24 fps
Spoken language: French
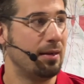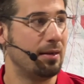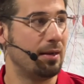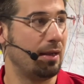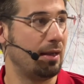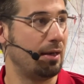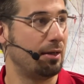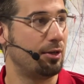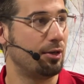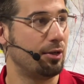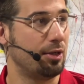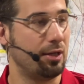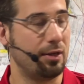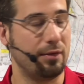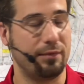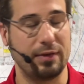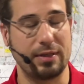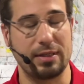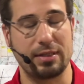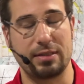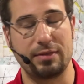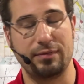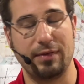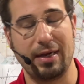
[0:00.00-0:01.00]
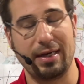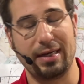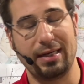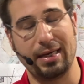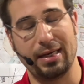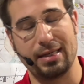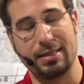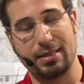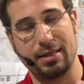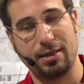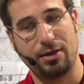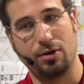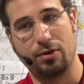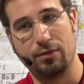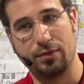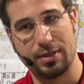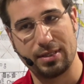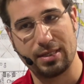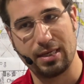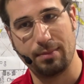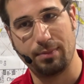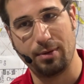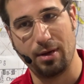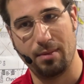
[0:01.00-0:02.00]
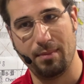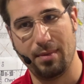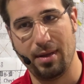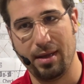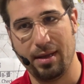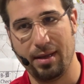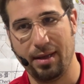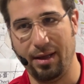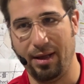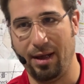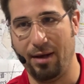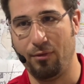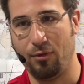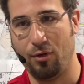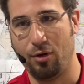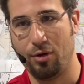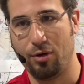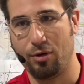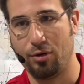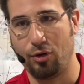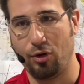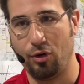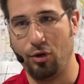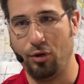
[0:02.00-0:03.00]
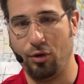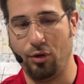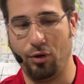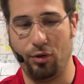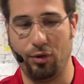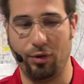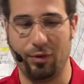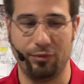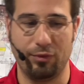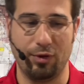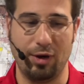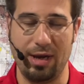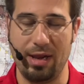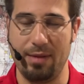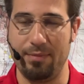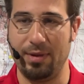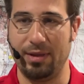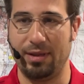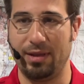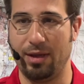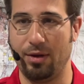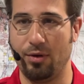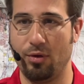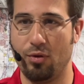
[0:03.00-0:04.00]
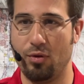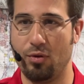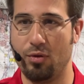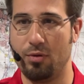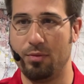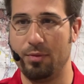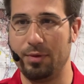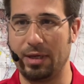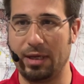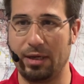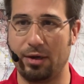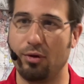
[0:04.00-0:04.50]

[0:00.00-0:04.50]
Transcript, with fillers: Dans le cas d'un festival classique, on va simplement avoir un volet météo,